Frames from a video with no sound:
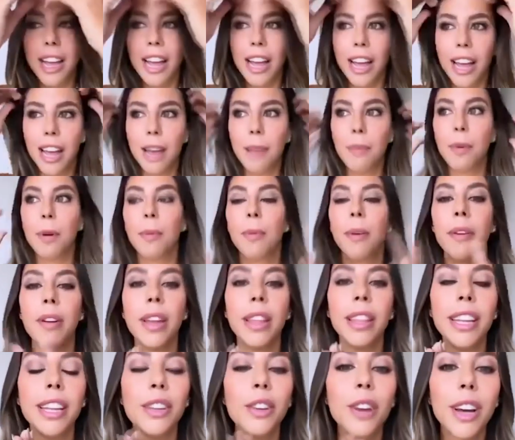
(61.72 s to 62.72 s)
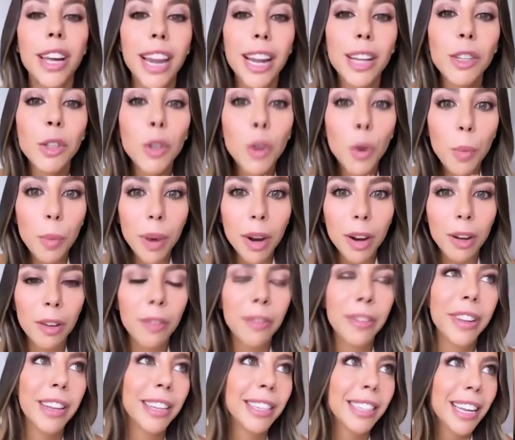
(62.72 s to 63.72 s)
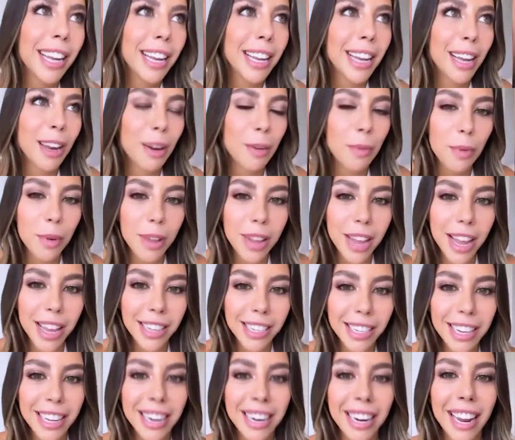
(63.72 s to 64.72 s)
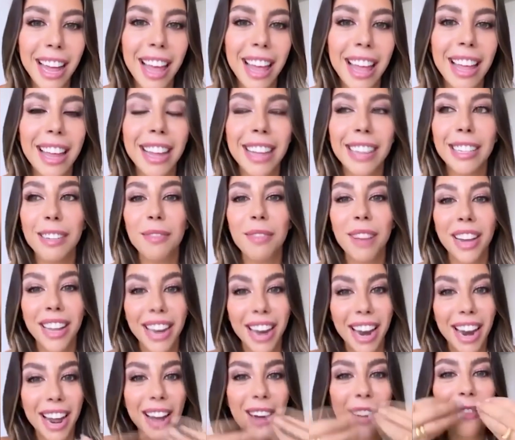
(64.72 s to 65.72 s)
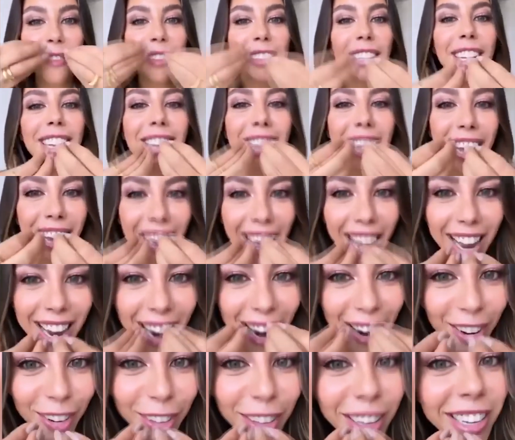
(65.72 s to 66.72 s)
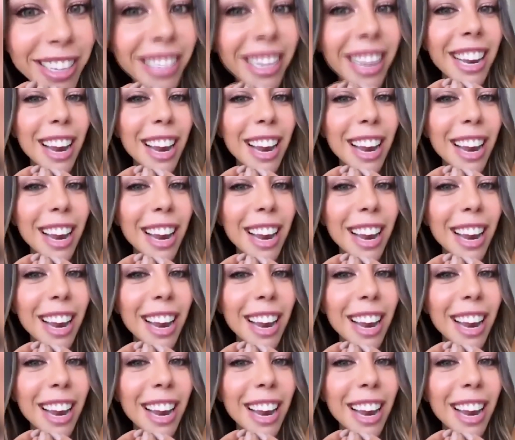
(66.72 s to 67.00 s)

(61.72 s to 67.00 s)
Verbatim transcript: eh, pero me habían dicho que era súper confidencial y que no podía decir nada. Ya se imaginarán cómo tenía acá la noticia en